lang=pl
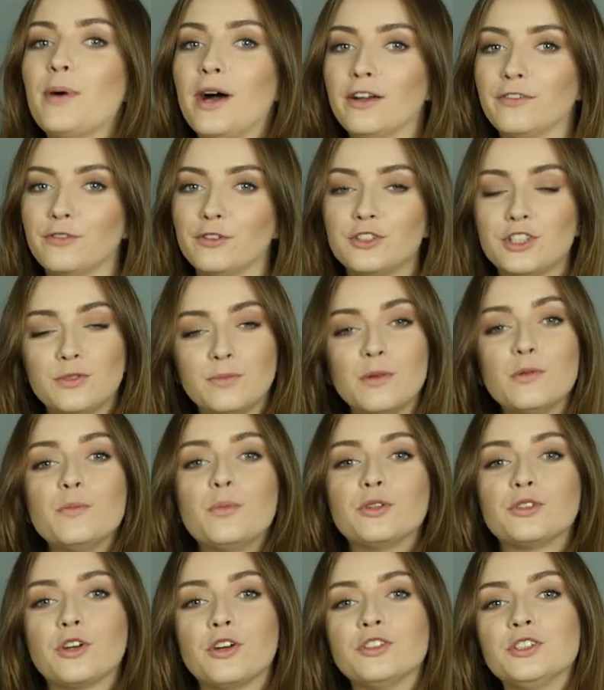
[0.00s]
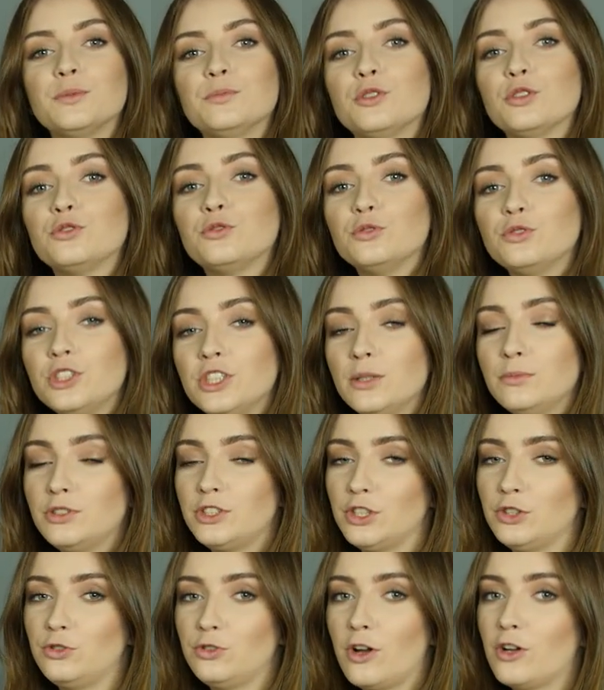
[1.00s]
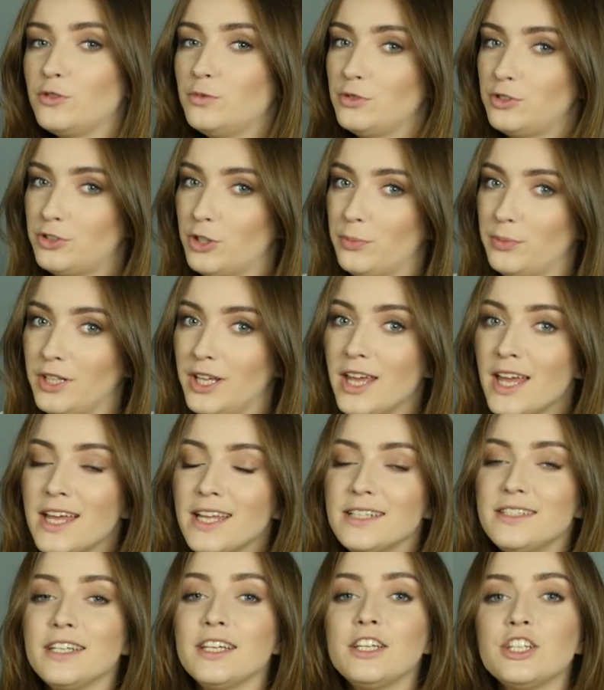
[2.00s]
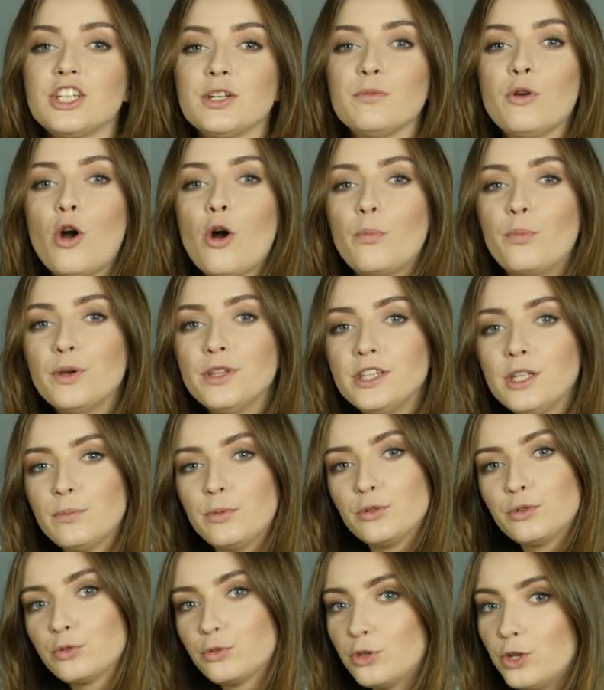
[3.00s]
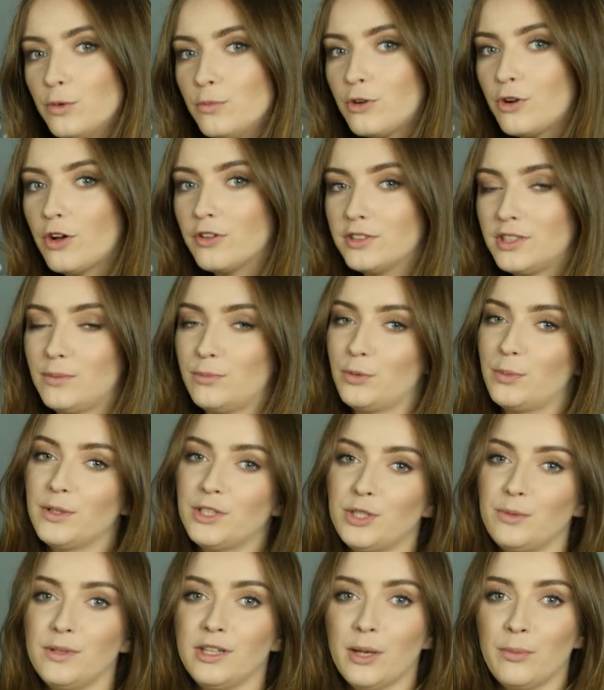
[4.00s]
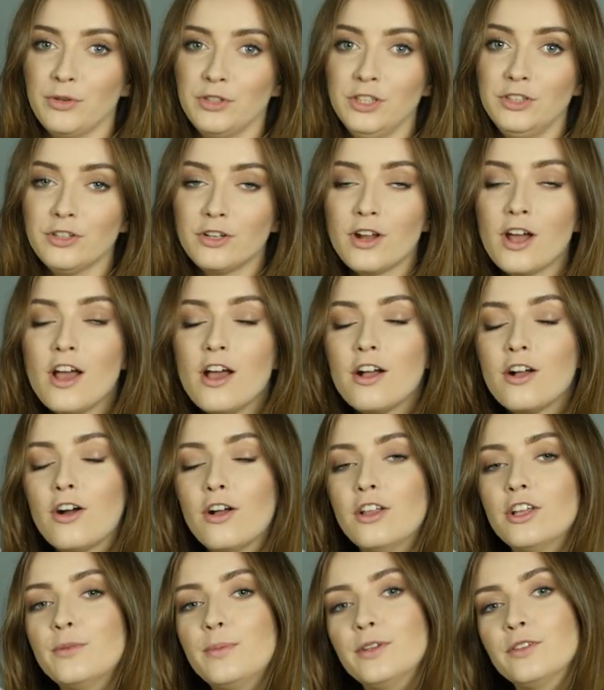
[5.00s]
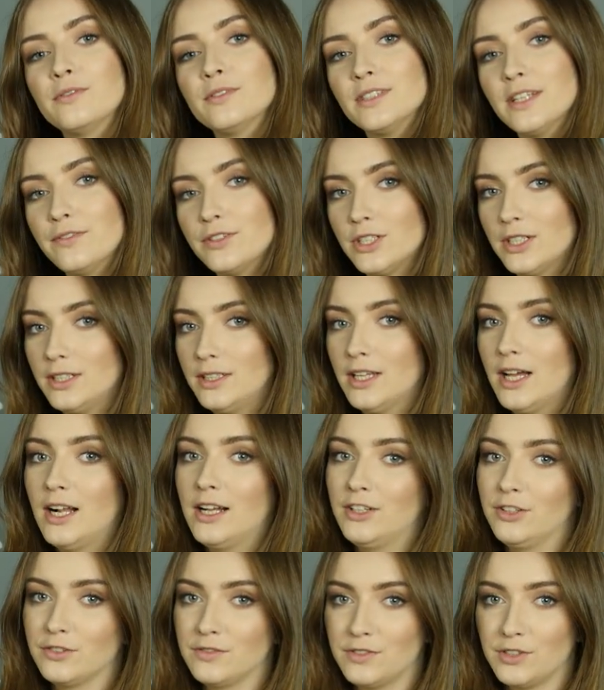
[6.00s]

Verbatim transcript: barw otrzymamy pod kątem do 178 stopni, dzięki czemu obojętnie pod którym kątem popatrzymy na monitor, kolory będą zawsze idealnie